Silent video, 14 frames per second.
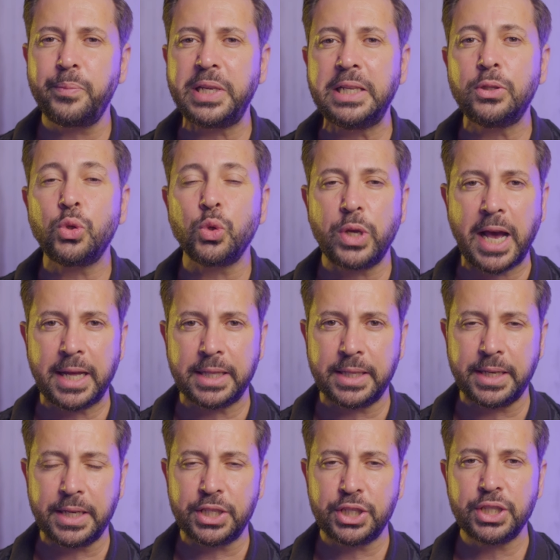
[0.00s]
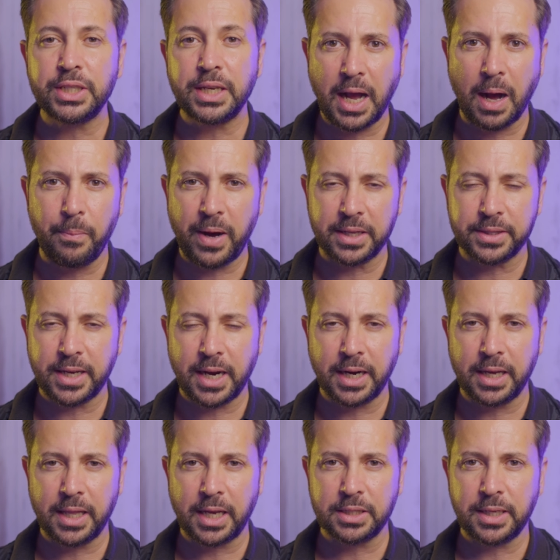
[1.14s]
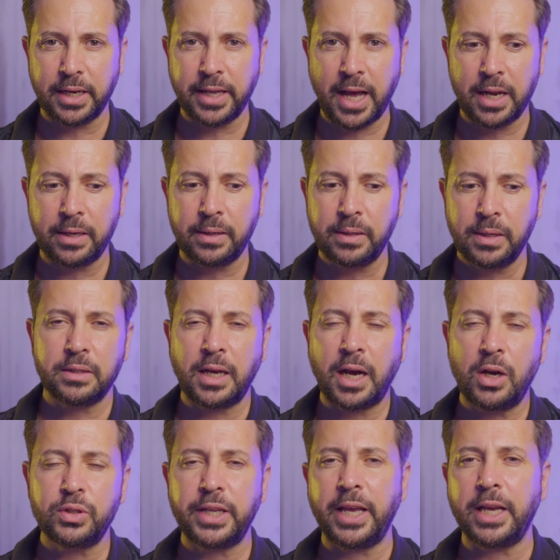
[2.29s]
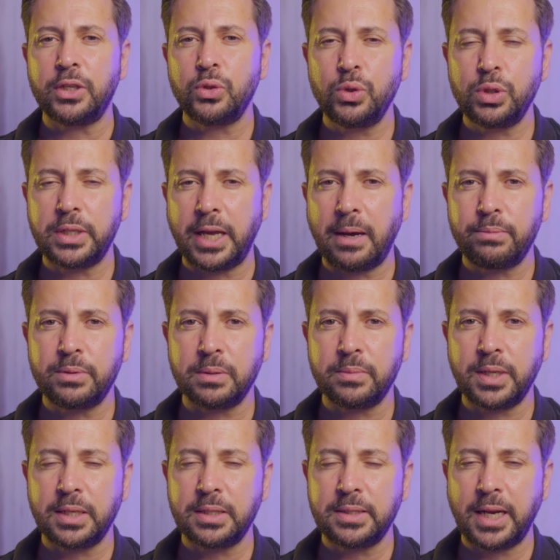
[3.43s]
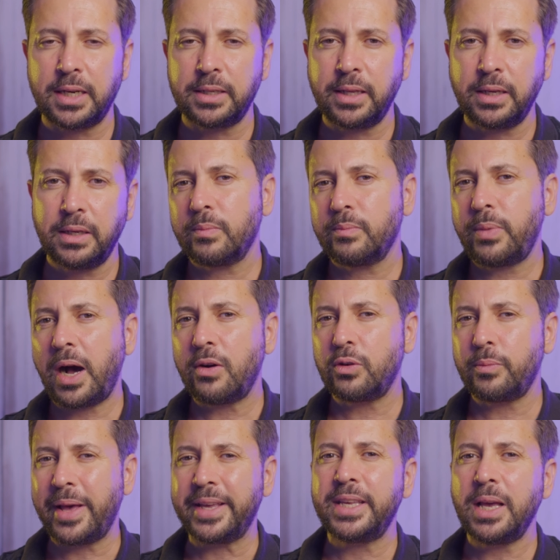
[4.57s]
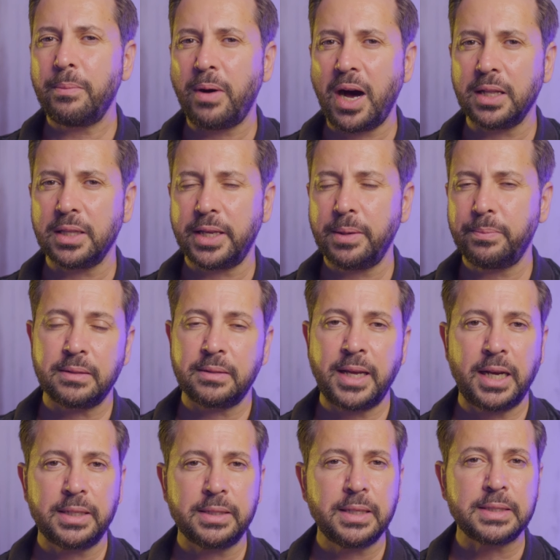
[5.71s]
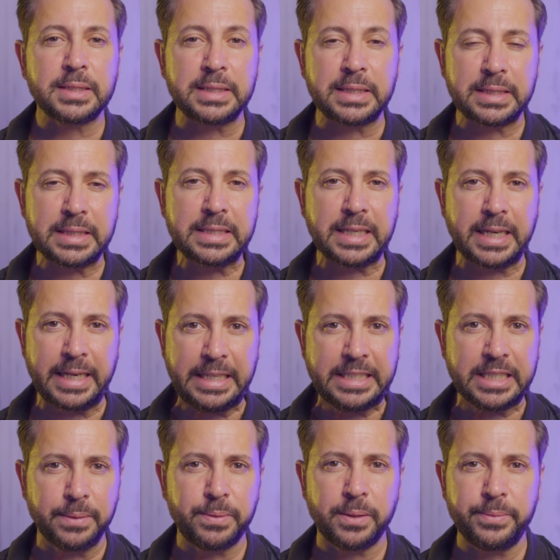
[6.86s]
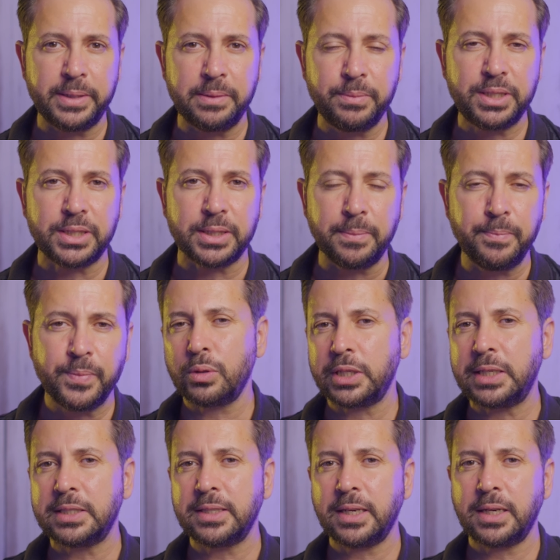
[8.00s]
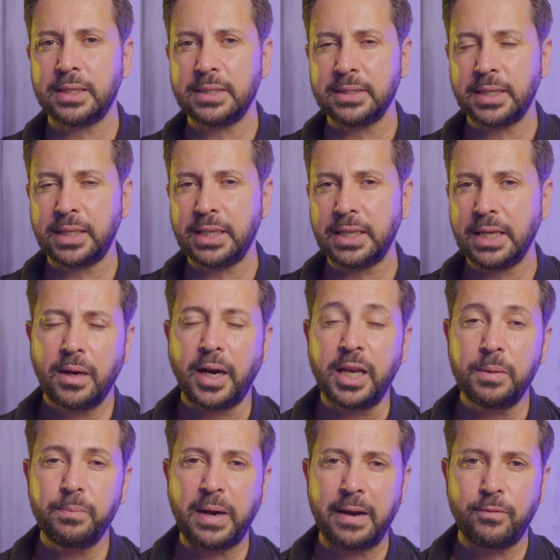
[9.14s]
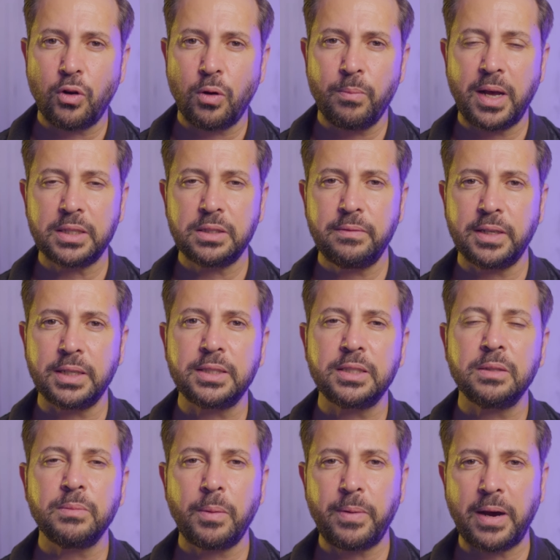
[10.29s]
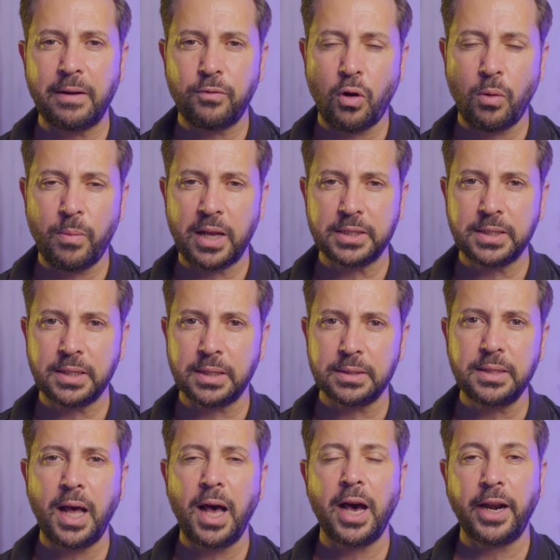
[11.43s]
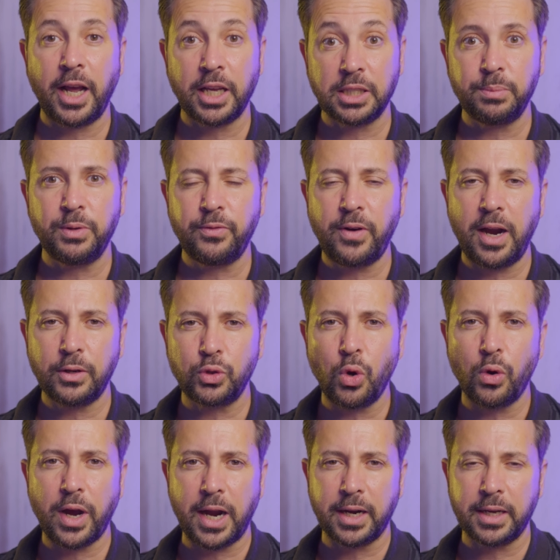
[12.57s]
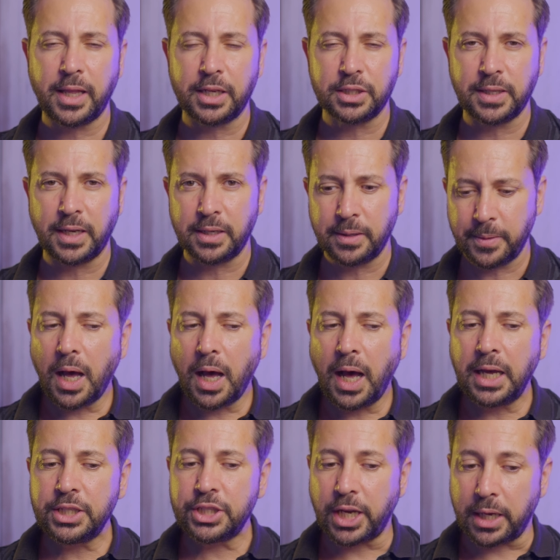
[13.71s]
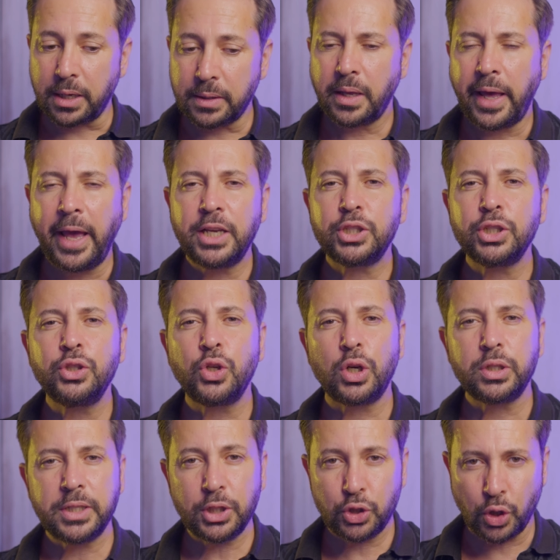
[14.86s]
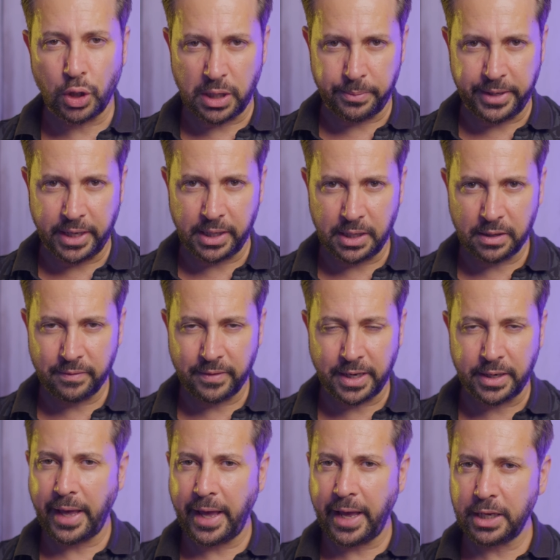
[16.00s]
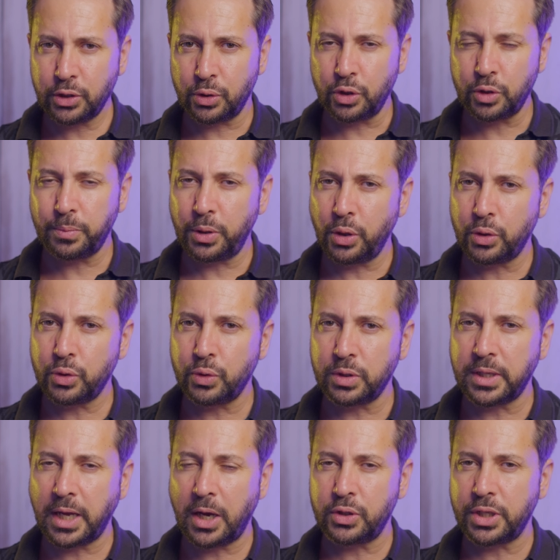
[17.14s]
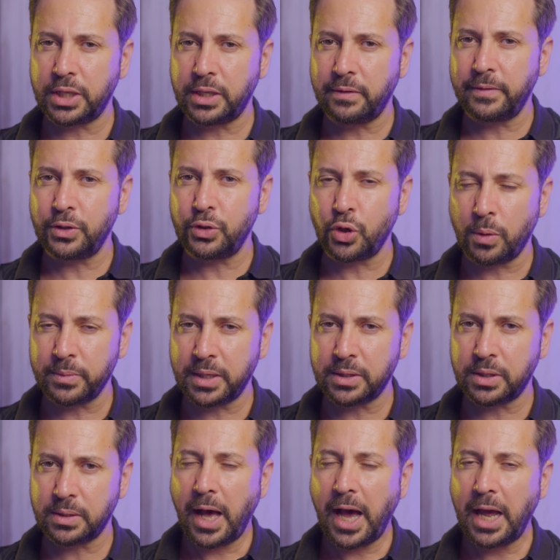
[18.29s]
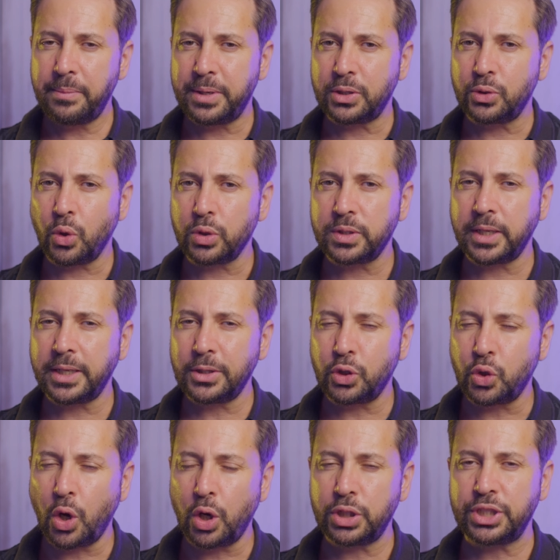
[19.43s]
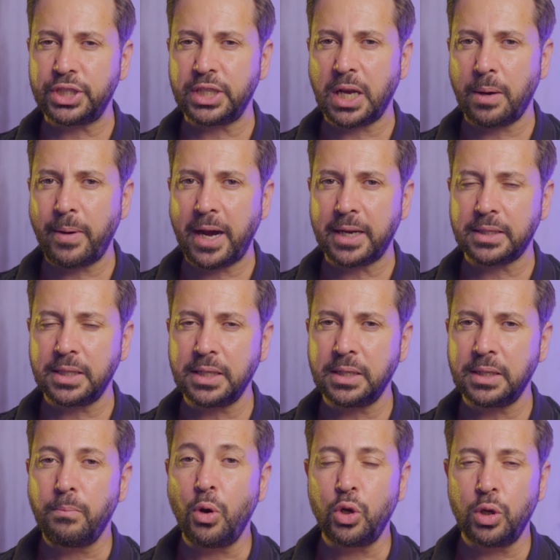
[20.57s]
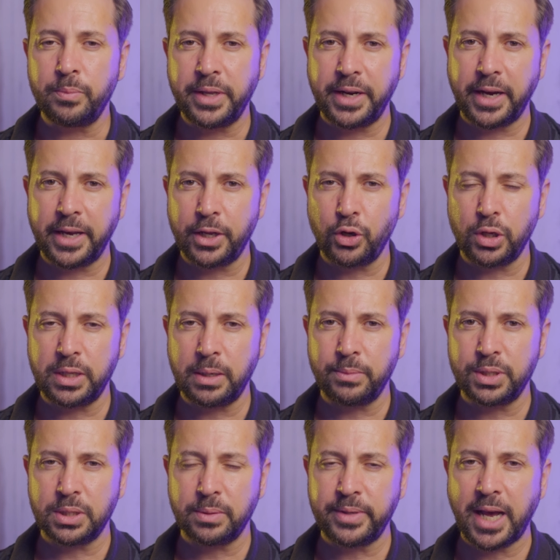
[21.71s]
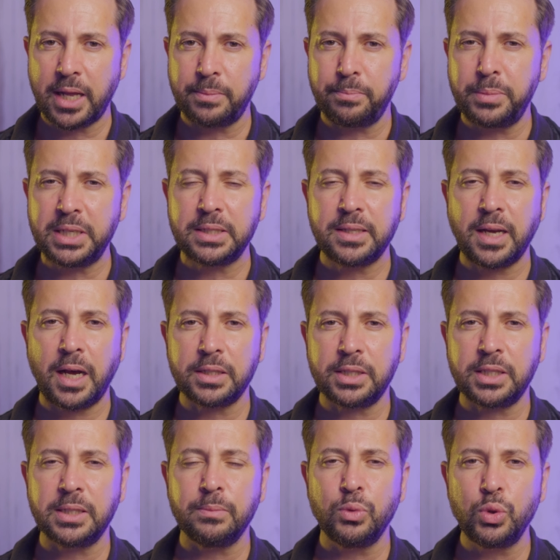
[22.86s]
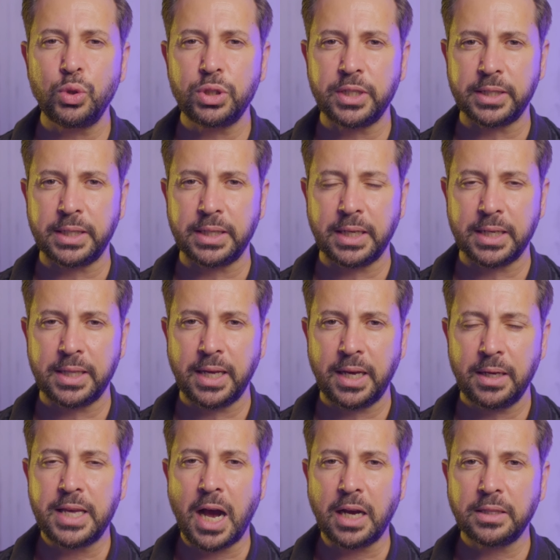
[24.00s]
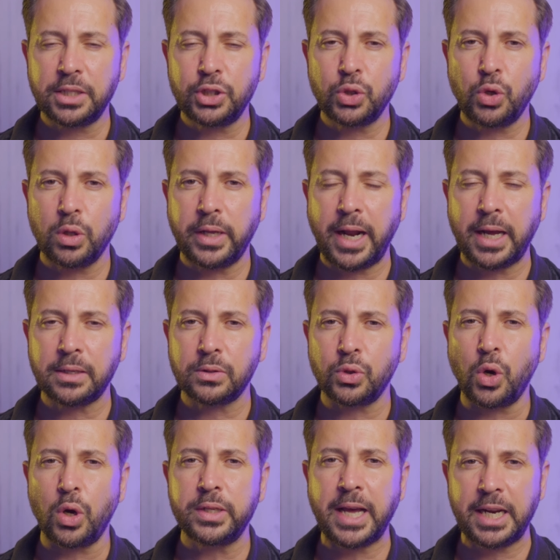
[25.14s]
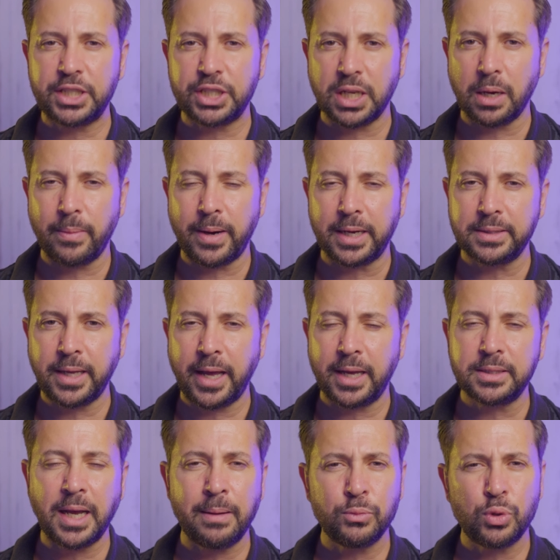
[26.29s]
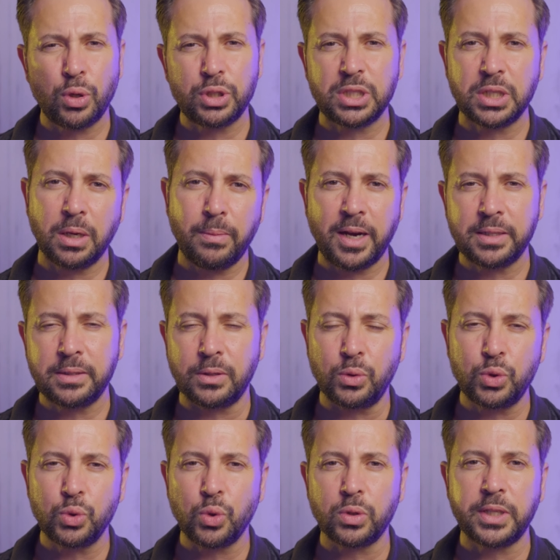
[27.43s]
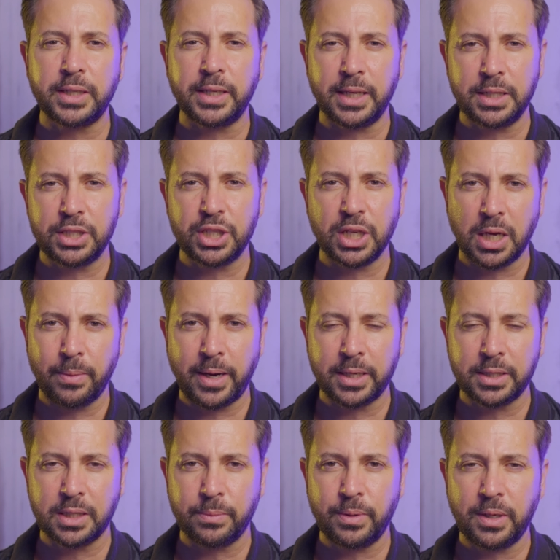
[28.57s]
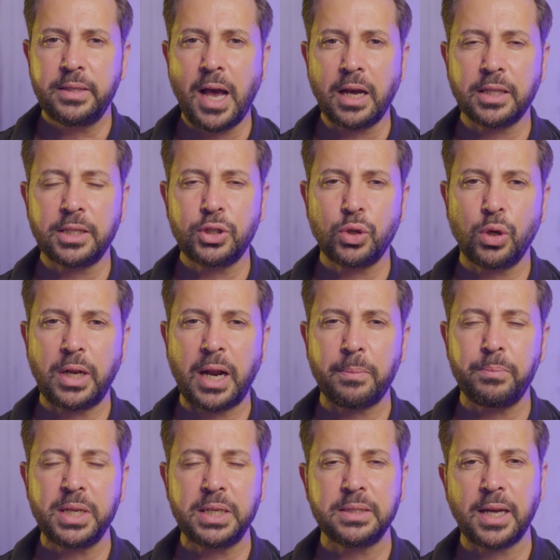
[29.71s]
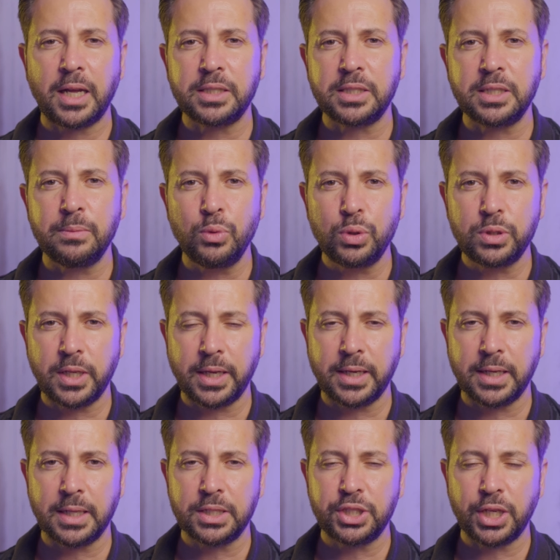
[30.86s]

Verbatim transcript: pili tükendiği için kapandı arkadaşlar. Yani daha önce Action 3 ile yaptığım testlerde powerbank'e bağlayıp neredeyse sınırsız kayıt yapabilmiştim. Bu ikisi arasındaki kayıt performansı ve ısınma performansı arasında herhangi bir fark yok arkadaşlar. Ancak Action 4'te şöyle bir yenilik var. Action 3 biliyorsunuz daha önceki videomda her bir dosyayı 4 GB'lık bölümlere ayırıyor demiştim. Yani 1 saat 23 dakikada yaklaşık olarak 4'er GB'dan yani tam 4 GB değil 3.7 GB gibi yaklaşık olarak 1 saat 23 dakikalık